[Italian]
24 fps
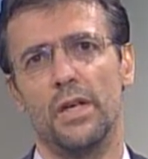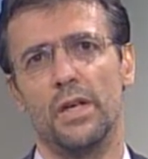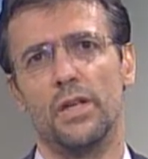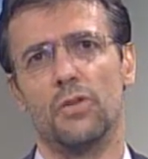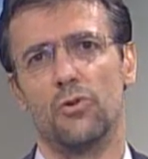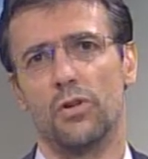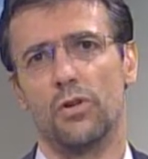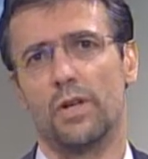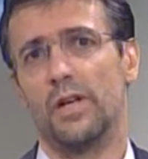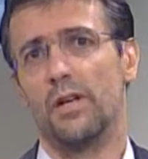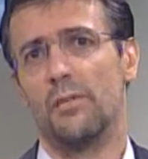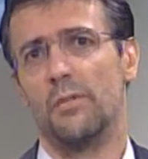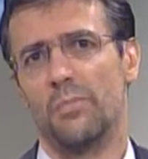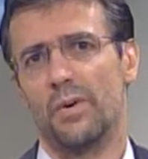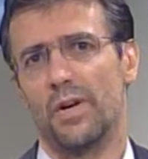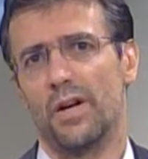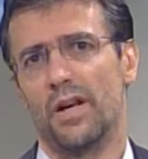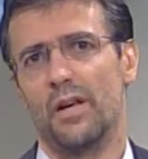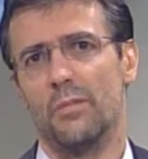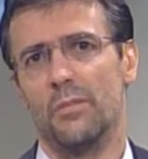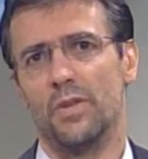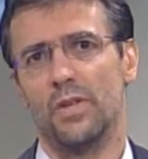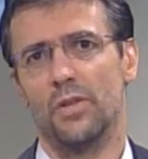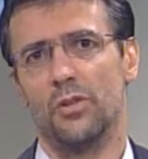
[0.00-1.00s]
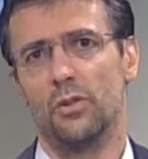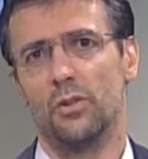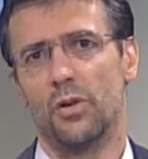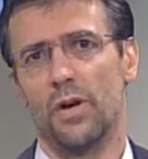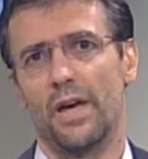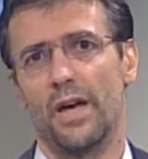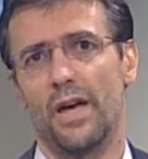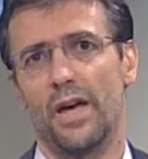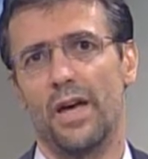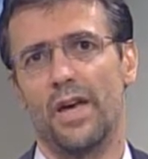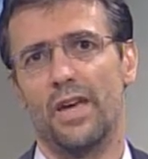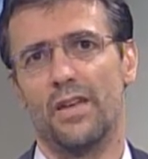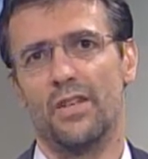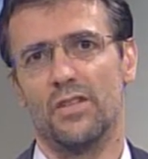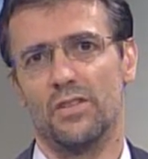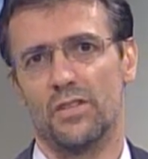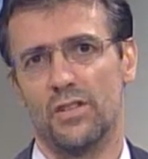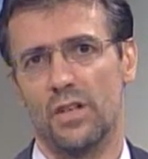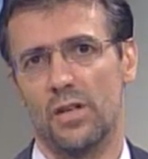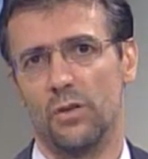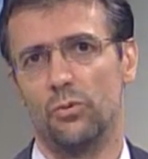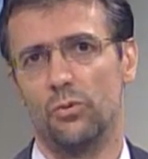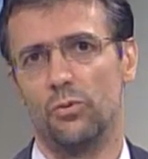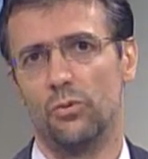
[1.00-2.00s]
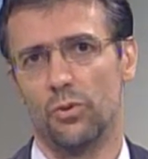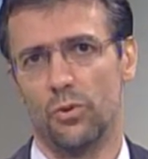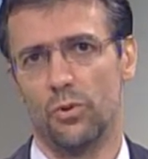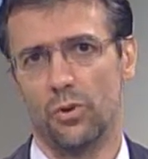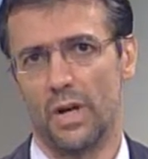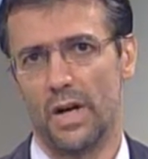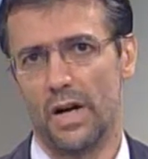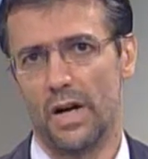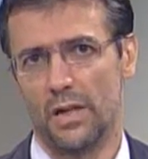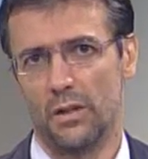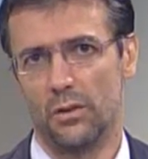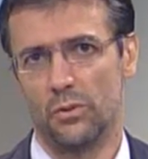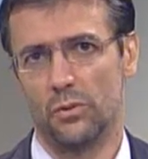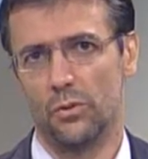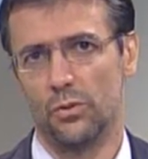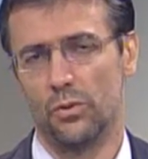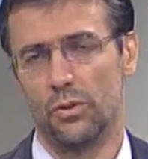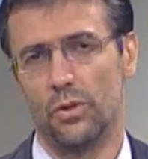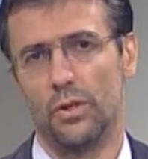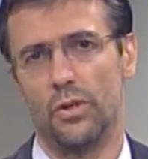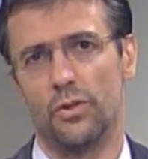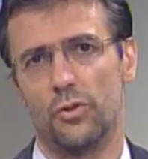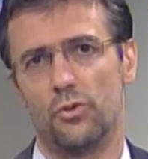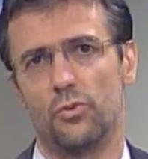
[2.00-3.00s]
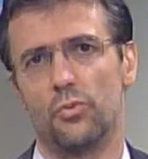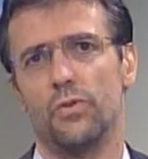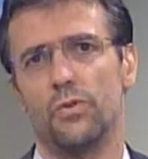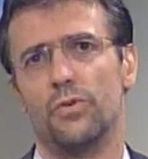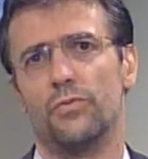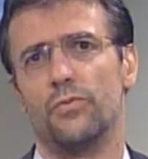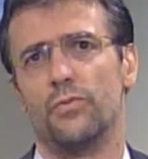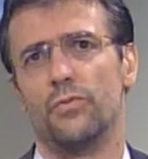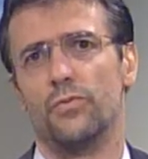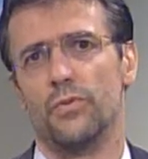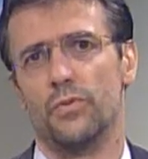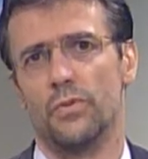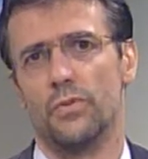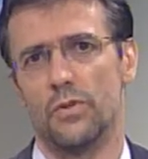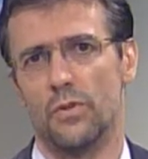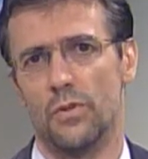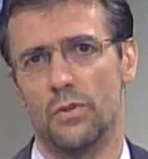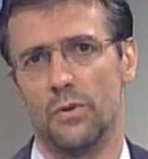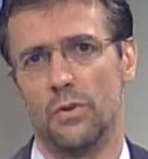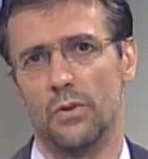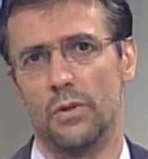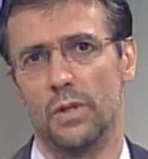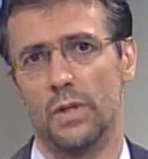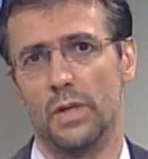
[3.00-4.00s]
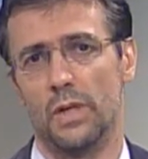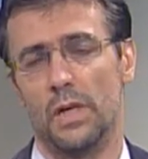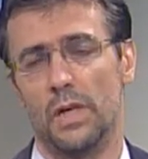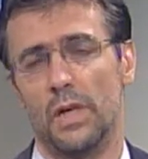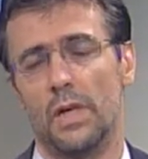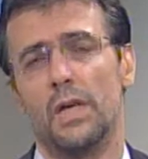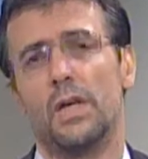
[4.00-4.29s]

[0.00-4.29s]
cioè che il Parlamento è esautorato delle sue funzioni.